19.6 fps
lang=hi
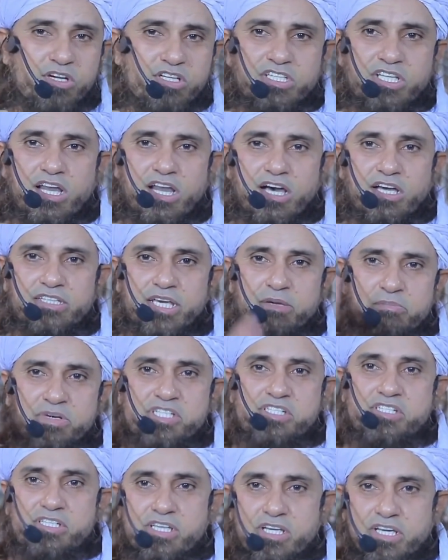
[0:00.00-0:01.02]
भी कोई दिला दे
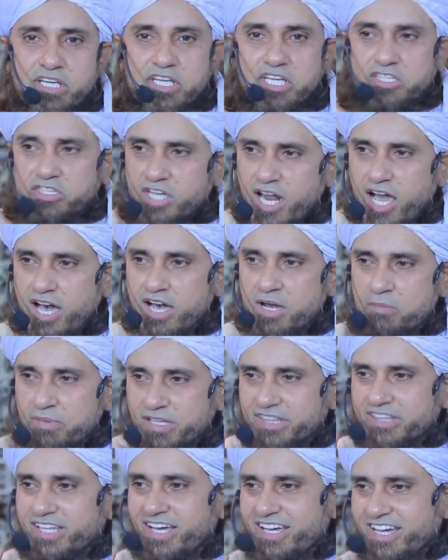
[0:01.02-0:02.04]
बस इतना हक
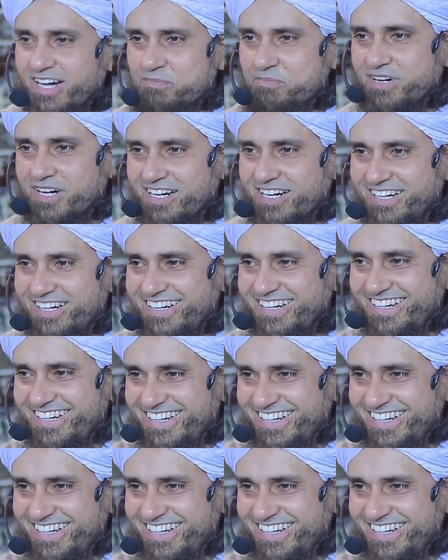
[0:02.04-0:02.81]
बनता है आपका